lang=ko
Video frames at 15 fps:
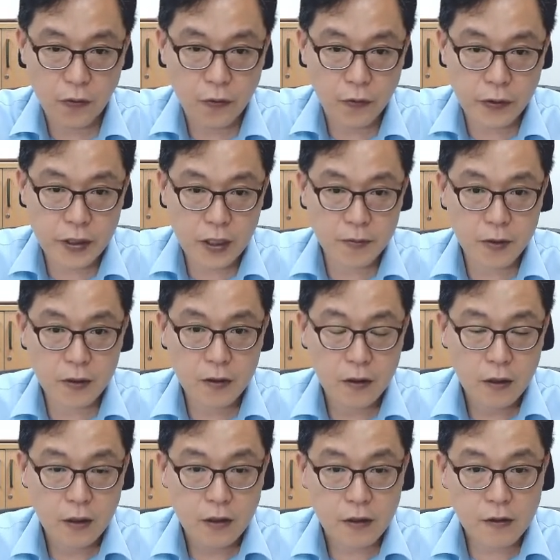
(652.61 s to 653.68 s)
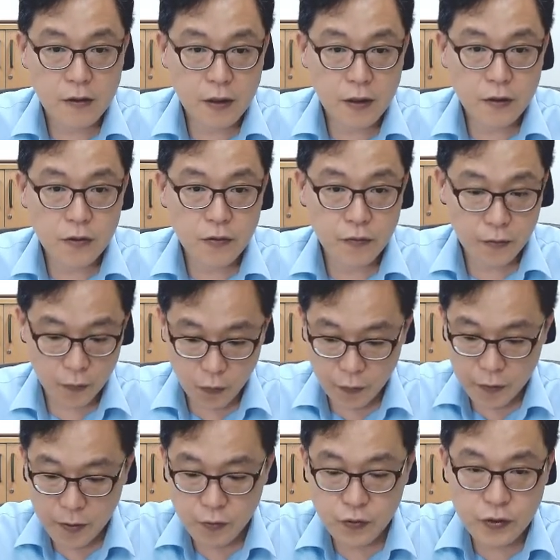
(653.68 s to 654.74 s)
왜냐하면 연생률
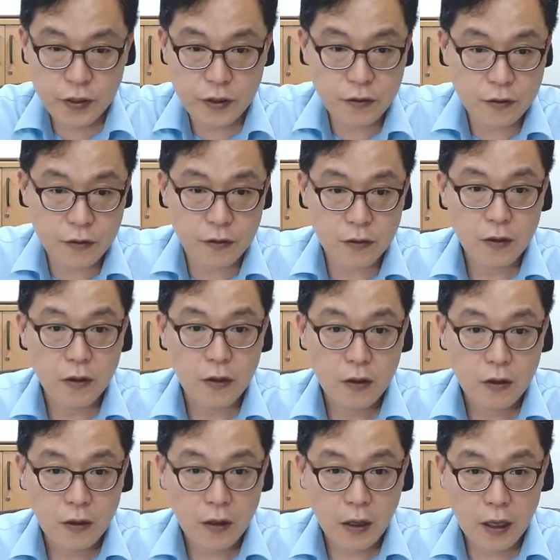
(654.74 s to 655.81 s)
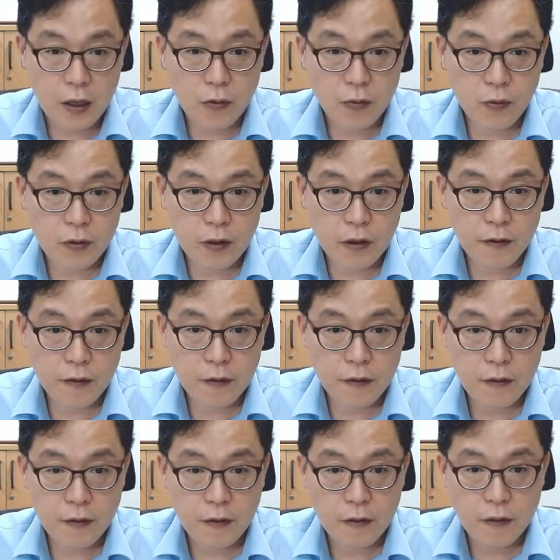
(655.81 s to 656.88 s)
곱셈 문제는
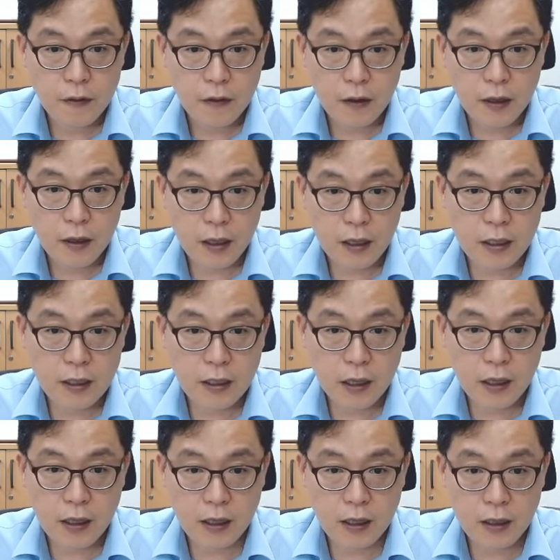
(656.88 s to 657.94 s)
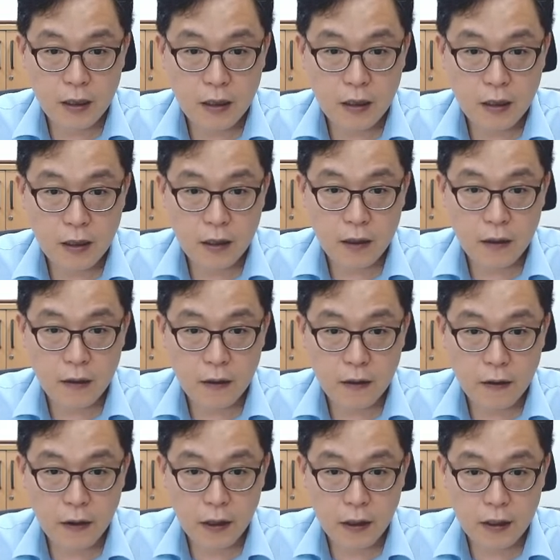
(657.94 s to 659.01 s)
A1에서 AK, 어,
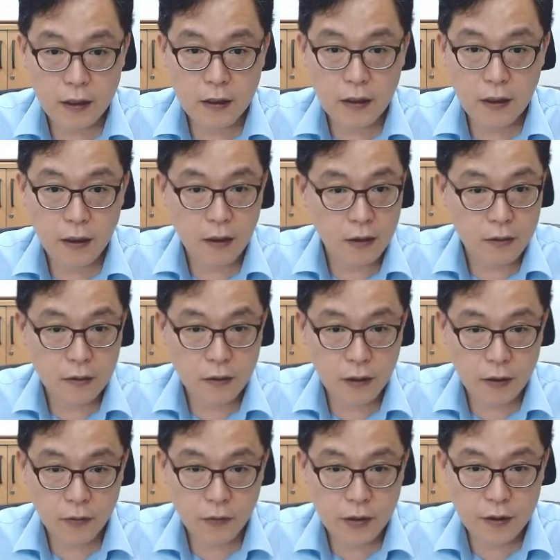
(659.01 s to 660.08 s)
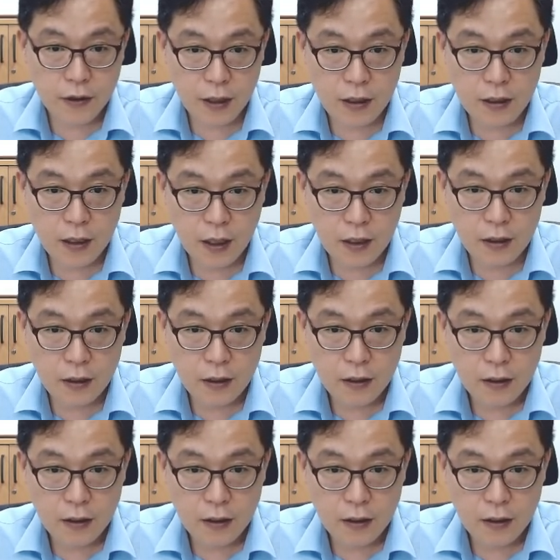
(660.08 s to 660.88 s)
A, 아, 어, A1에서 AK,